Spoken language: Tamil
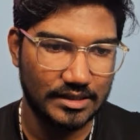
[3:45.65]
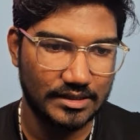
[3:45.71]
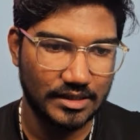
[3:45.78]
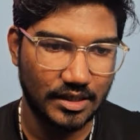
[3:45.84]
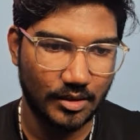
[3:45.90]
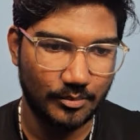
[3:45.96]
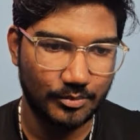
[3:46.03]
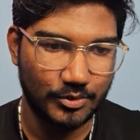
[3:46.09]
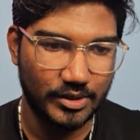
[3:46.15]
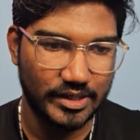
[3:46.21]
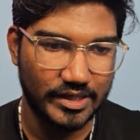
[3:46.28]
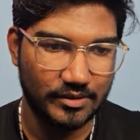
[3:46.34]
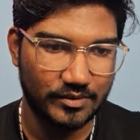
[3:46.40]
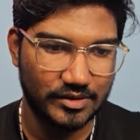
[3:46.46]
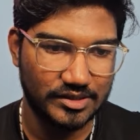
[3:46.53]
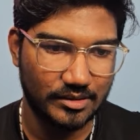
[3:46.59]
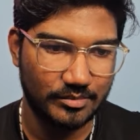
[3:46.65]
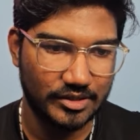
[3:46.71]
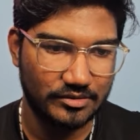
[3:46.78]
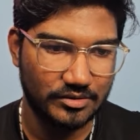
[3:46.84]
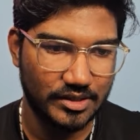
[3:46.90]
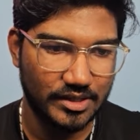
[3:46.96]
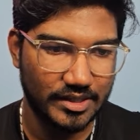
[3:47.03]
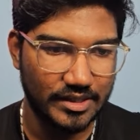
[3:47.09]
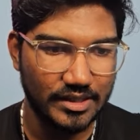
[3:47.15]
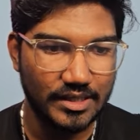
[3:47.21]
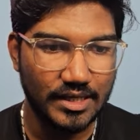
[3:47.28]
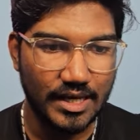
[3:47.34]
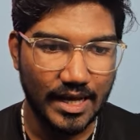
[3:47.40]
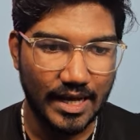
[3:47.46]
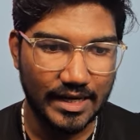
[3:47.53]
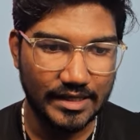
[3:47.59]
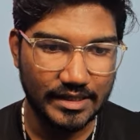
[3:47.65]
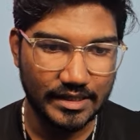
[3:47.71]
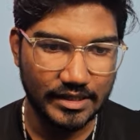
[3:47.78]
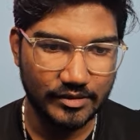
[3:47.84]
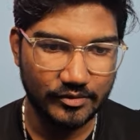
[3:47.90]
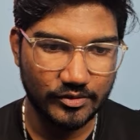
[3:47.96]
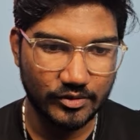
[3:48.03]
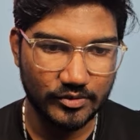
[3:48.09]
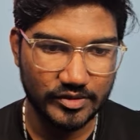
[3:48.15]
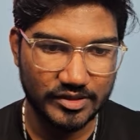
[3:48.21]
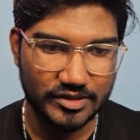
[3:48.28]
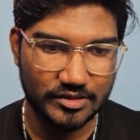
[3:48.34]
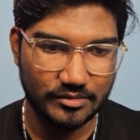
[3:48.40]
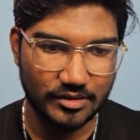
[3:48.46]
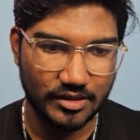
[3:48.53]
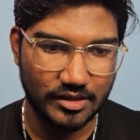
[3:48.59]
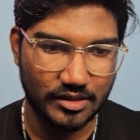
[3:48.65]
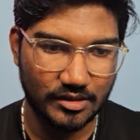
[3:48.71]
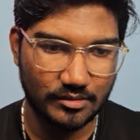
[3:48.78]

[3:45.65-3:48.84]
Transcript: அண்ட் தென் கம்ப்யூட்டர் நெட்ஒர்க்ஸ் அப்படின்னு சொல்லிட்டு அண்ட் இன்டர்வியூ கொஷின்ஸ்